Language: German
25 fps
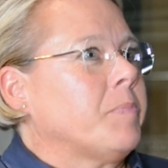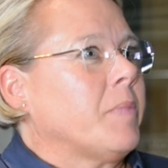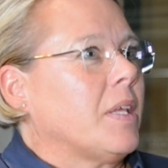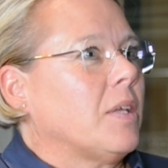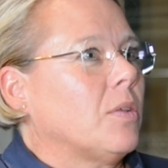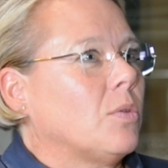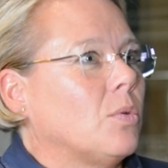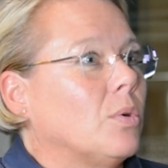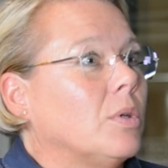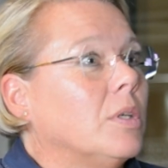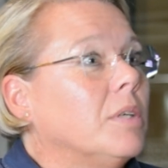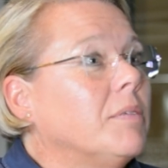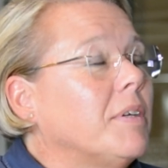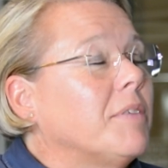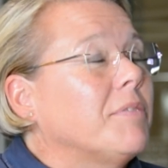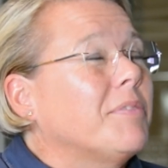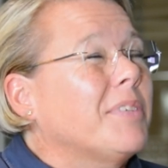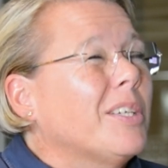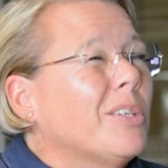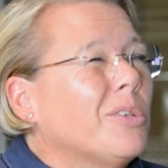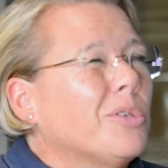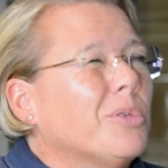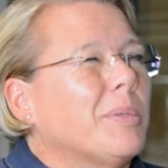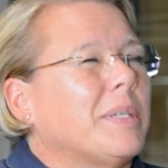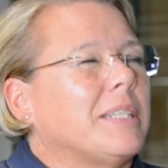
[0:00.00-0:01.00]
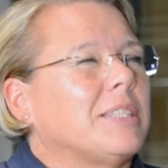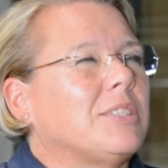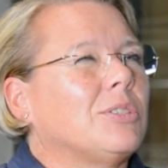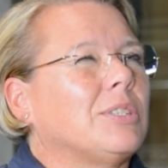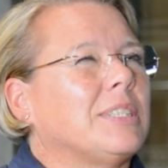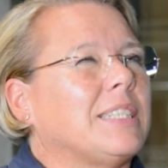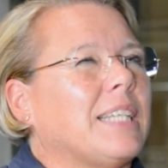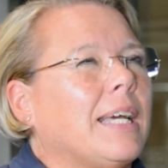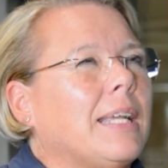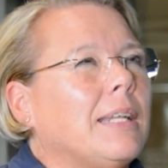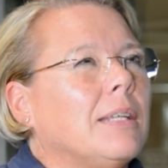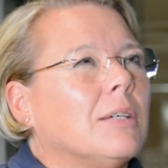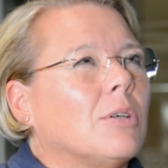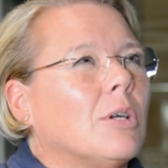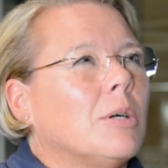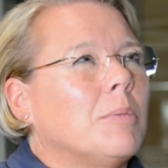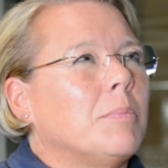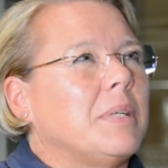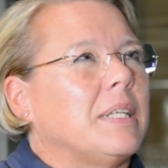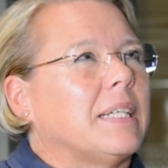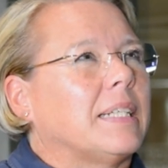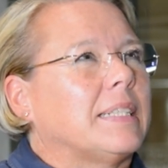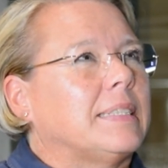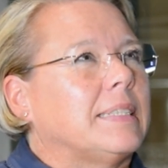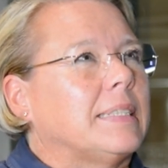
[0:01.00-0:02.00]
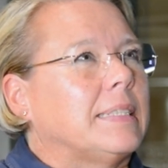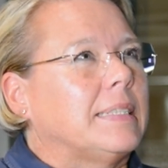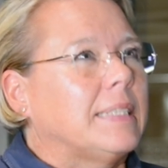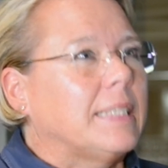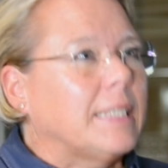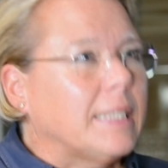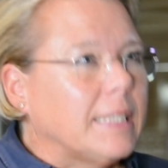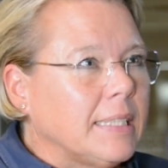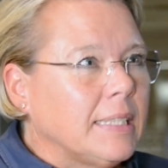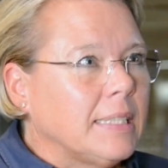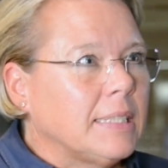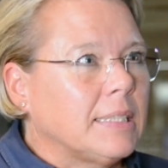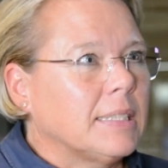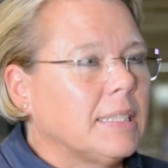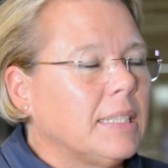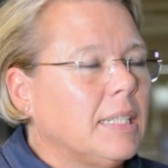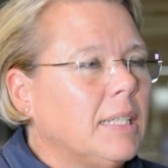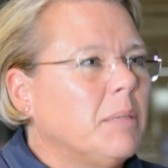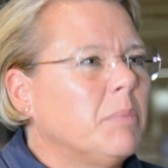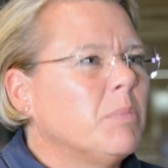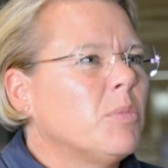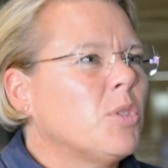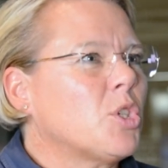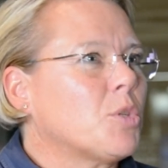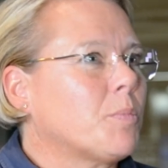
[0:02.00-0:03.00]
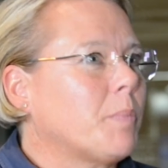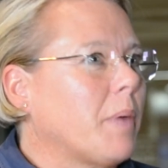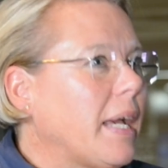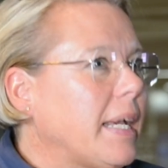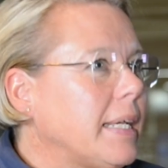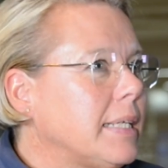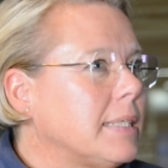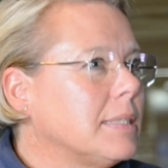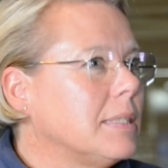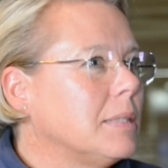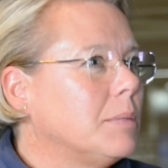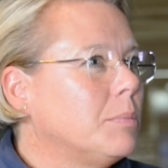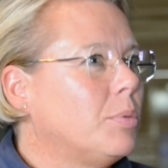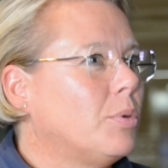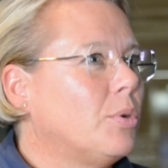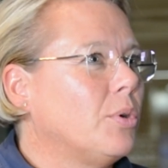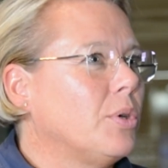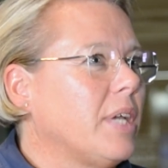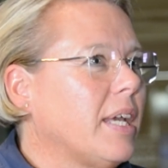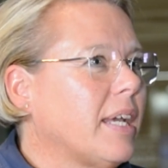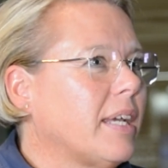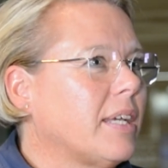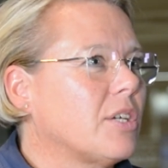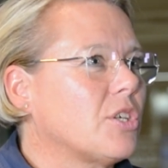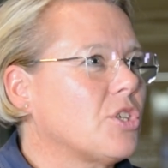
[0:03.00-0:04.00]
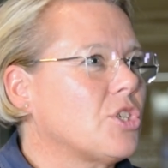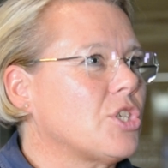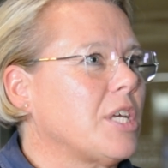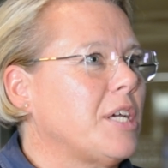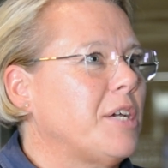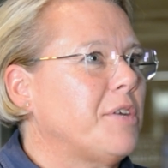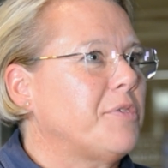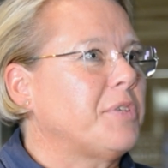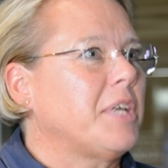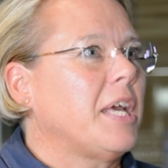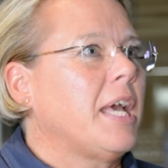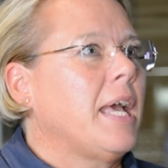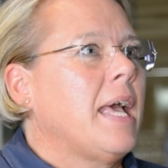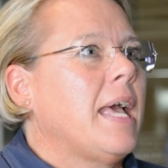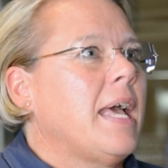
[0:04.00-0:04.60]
So, ne, wenn wir über soziale Komplexität ähm, sprechen im Projektgeschäft,